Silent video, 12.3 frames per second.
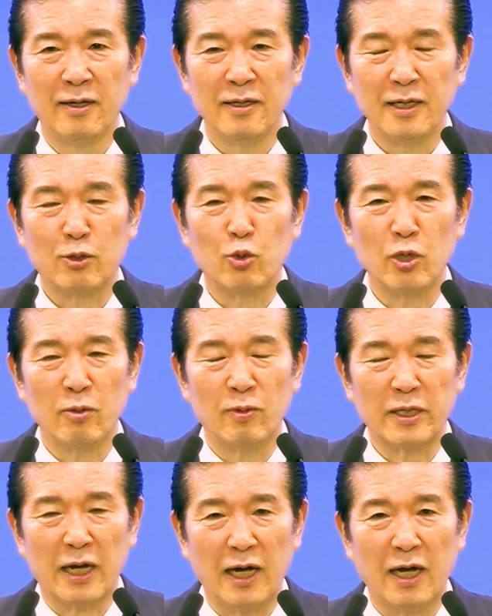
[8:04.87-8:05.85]
이 두려움을
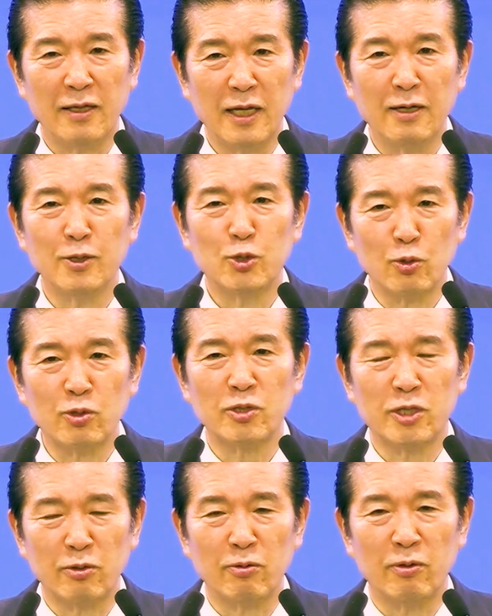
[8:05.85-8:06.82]
다 내어
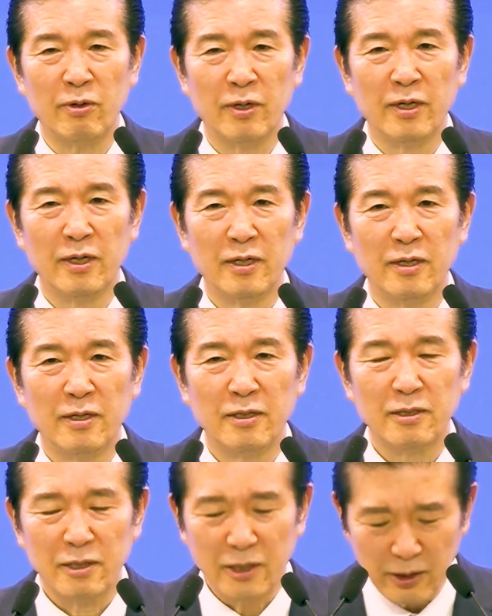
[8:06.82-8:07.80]
쫓으시고
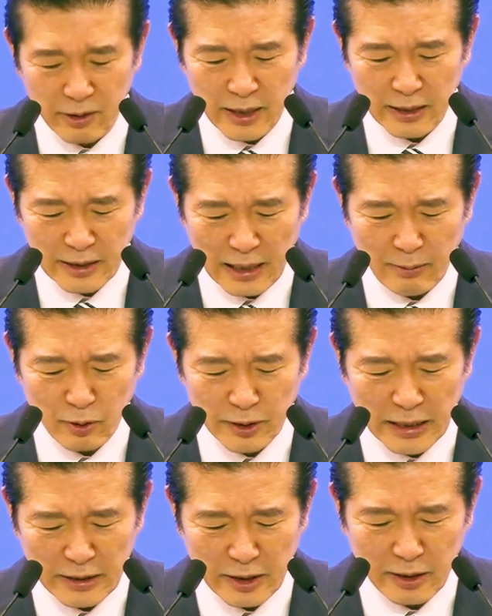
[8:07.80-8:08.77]
승리의 삶을
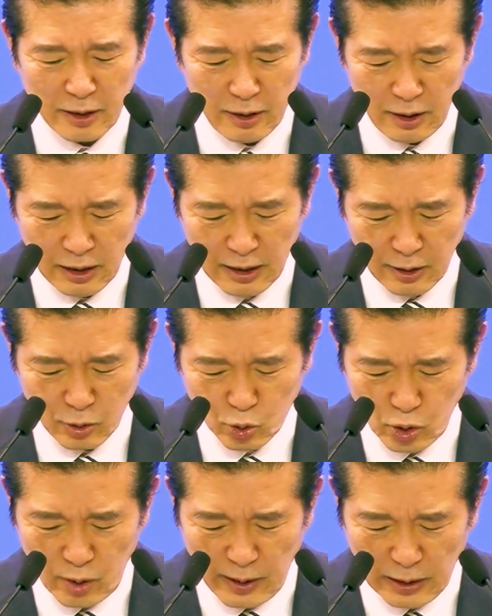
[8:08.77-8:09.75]
사시기를
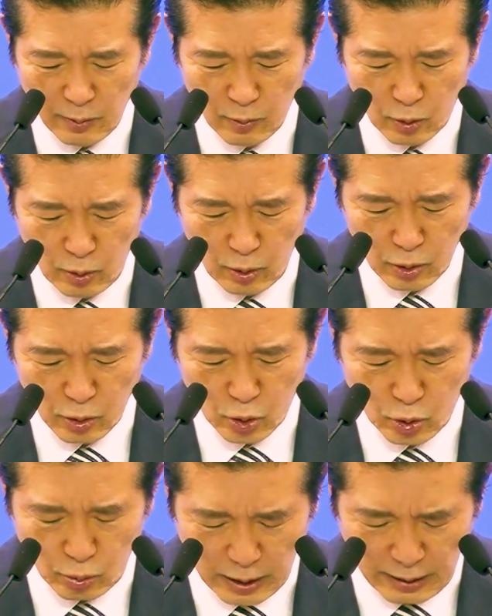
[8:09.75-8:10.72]
주님의 이름으로
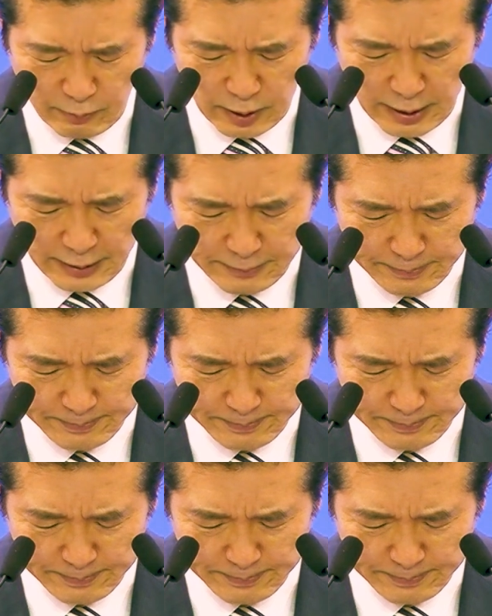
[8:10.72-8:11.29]
축원합니다.